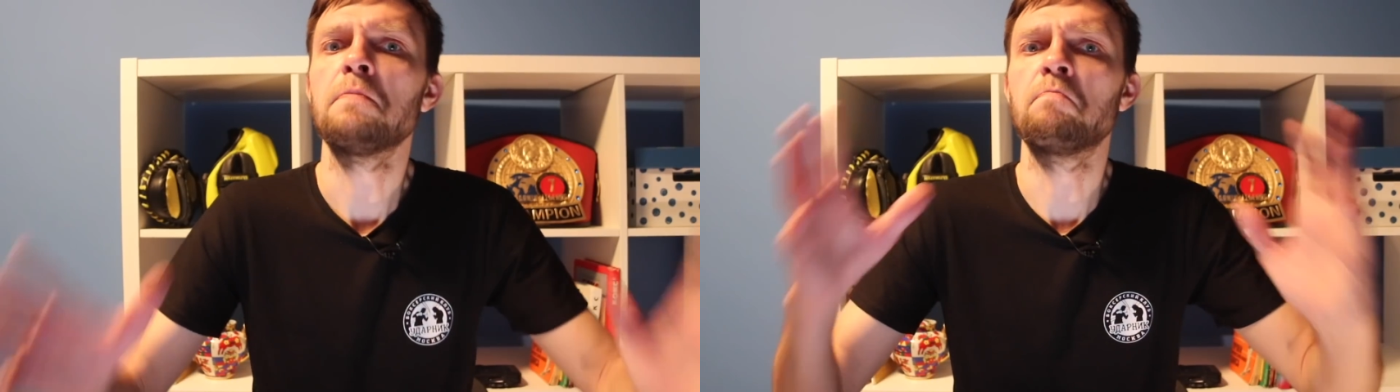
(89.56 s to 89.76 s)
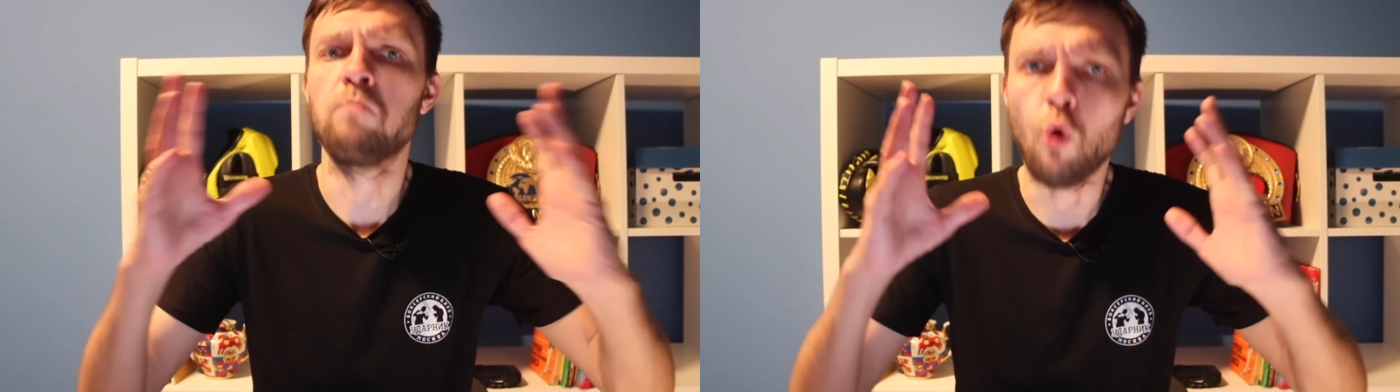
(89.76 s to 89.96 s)

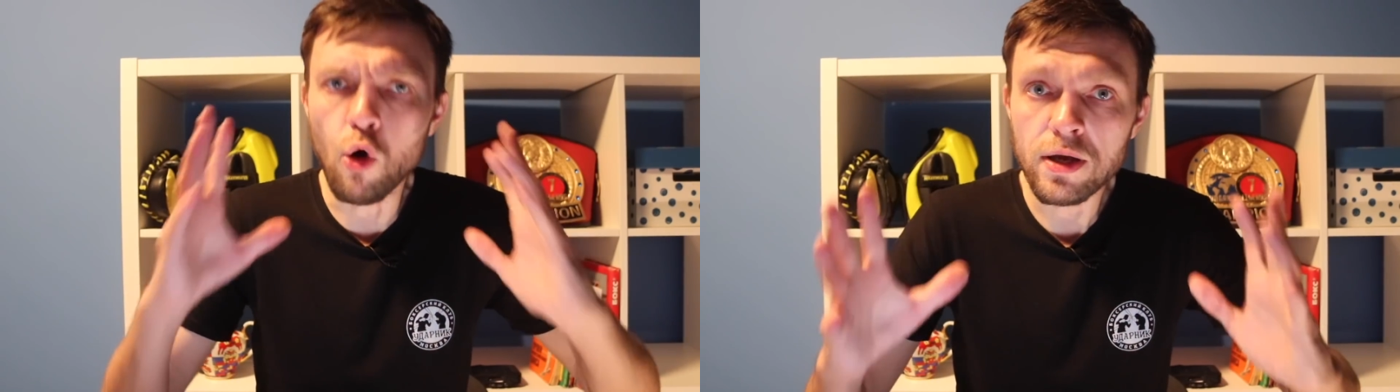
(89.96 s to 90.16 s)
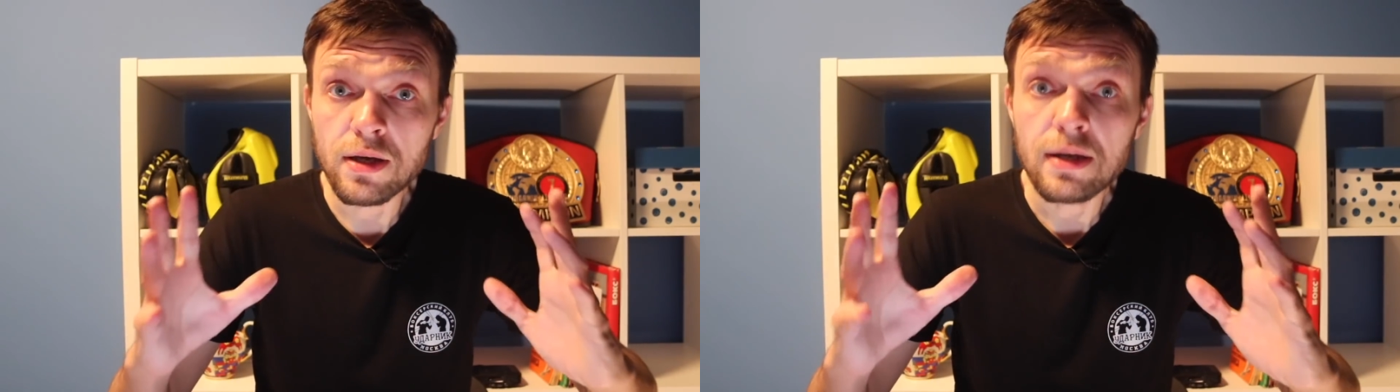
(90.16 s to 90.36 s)

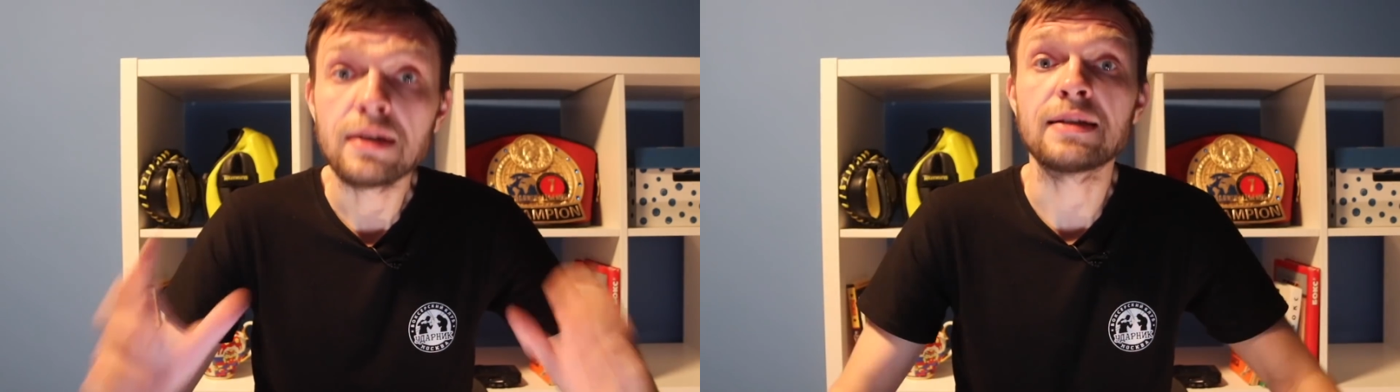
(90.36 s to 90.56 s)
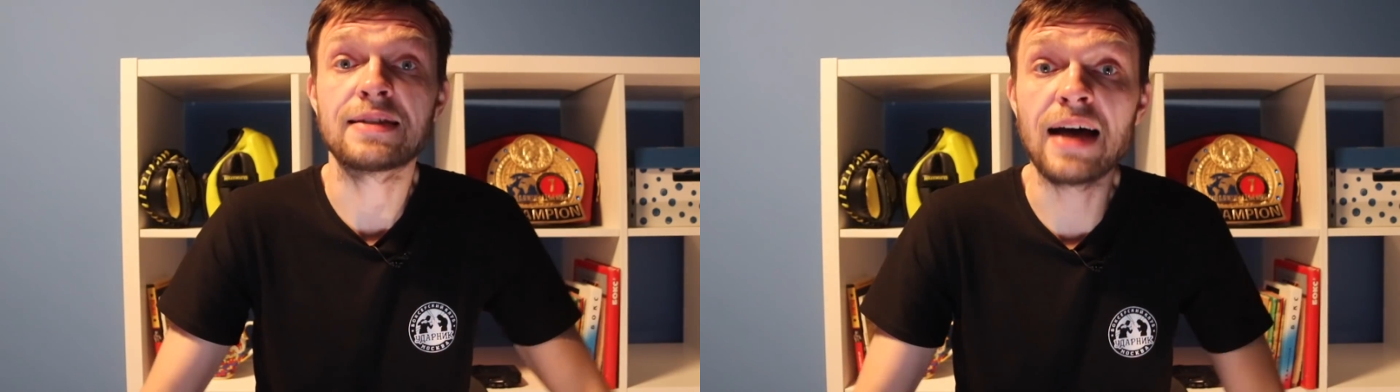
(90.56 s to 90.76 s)
бой
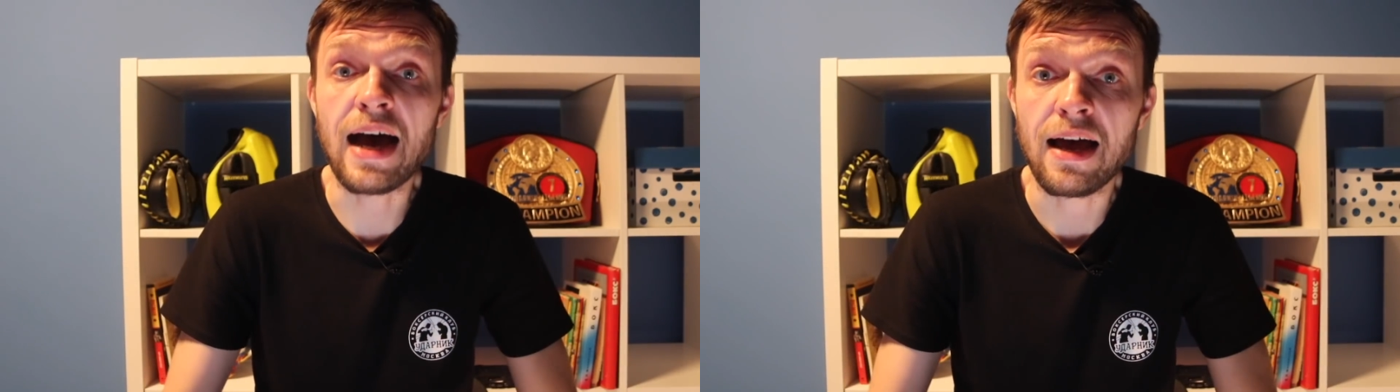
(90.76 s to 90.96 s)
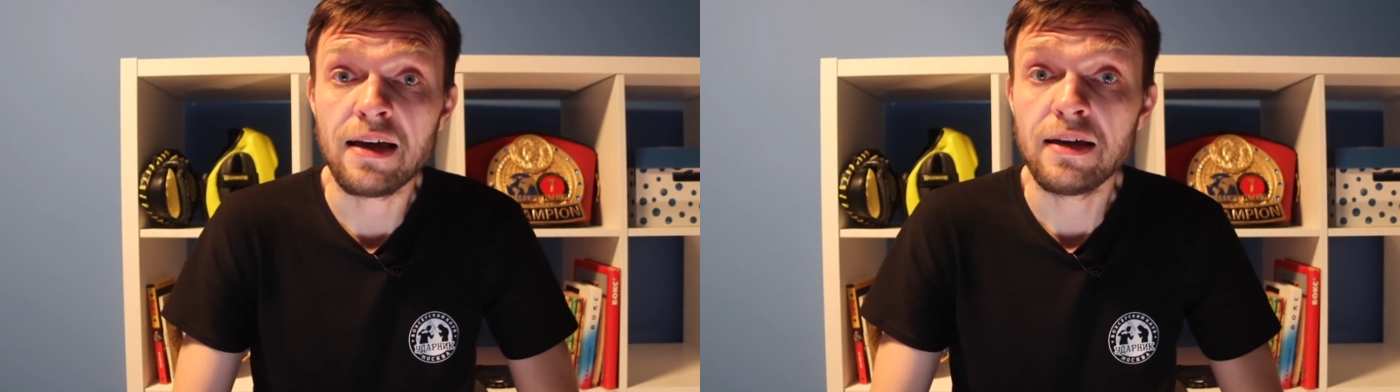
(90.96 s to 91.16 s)

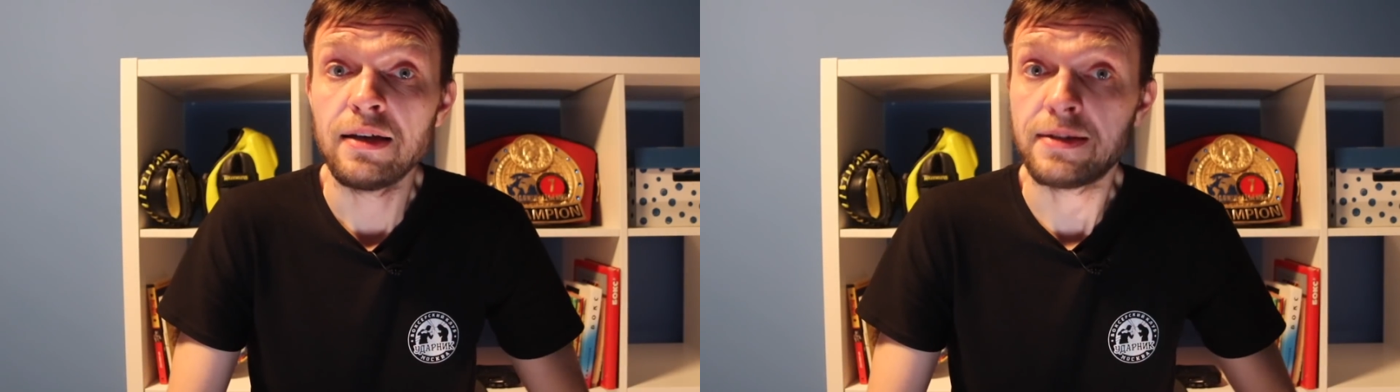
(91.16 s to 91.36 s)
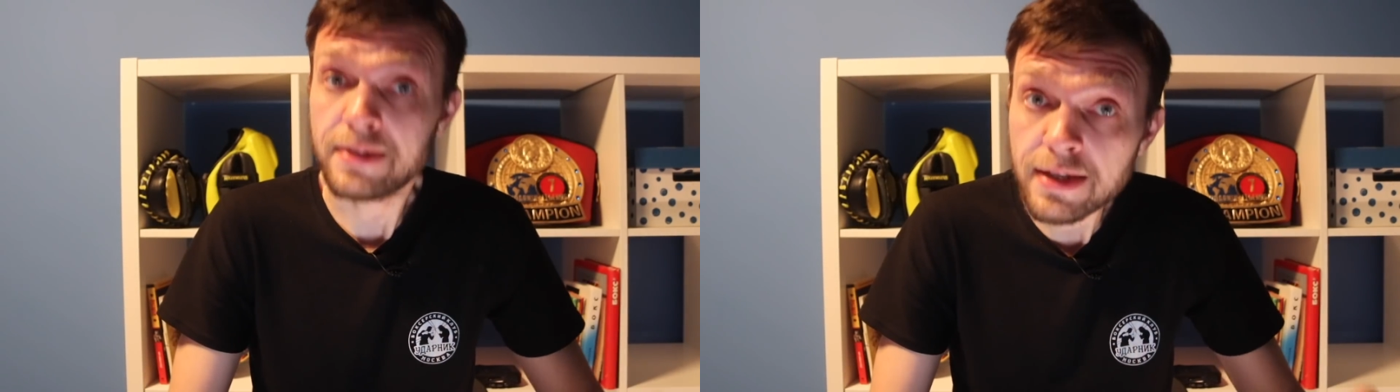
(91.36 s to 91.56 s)
за
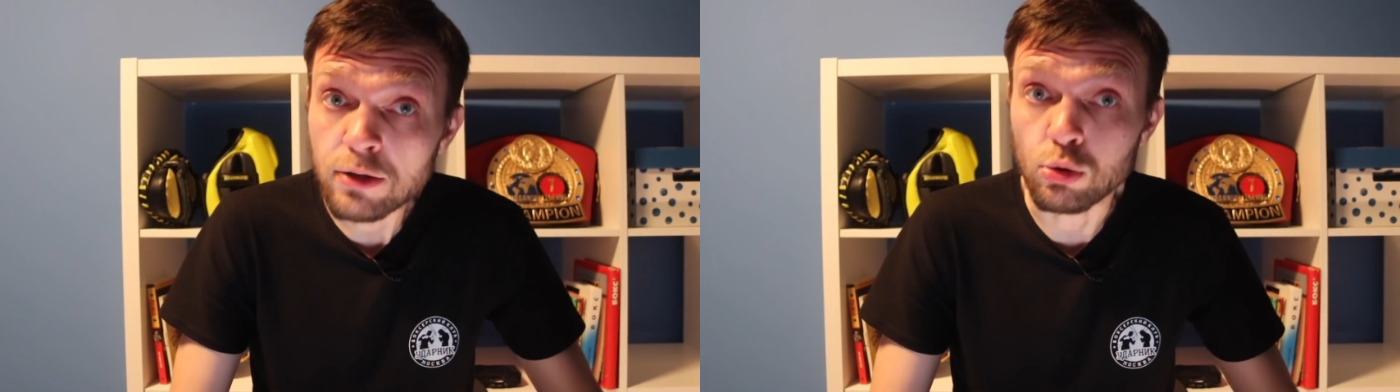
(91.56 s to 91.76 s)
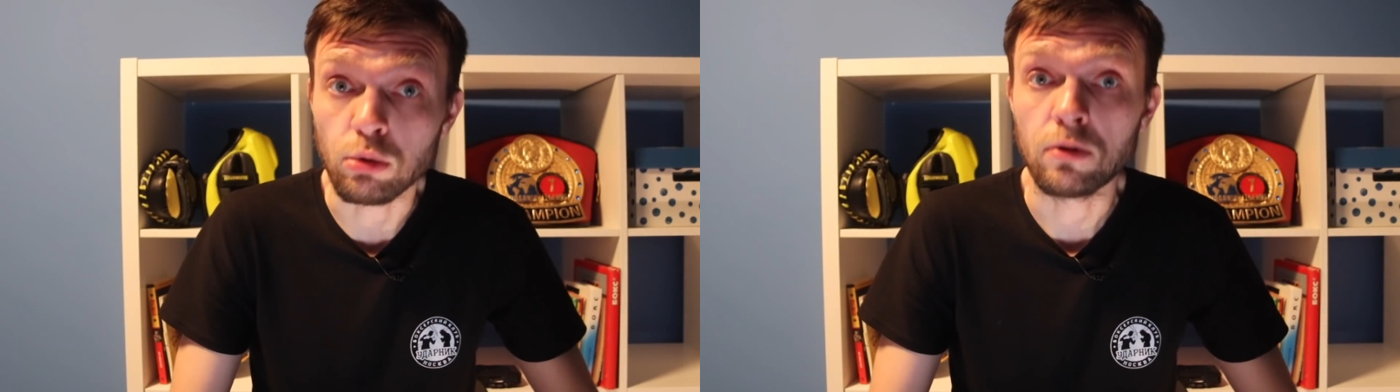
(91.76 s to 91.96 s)

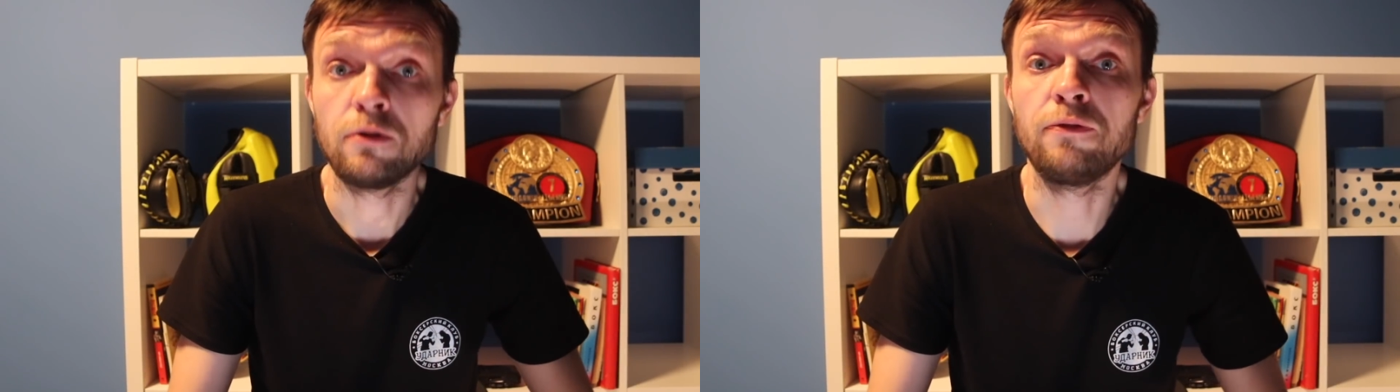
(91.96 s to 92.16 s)
титул